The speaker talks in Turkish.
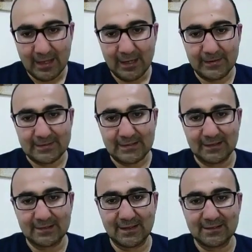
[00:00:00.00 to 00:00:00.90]
E,
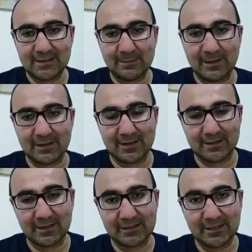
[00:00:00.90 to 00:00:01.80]
sadrazam
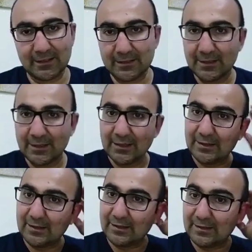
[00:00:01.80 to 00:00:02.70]
arkadaşlar
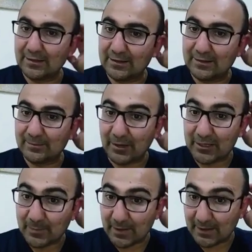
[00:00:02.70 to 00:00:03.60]
e,
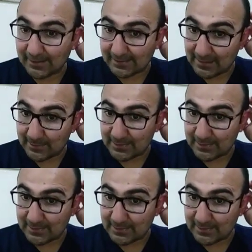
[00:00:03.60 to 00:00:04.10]
başbakan değil mi?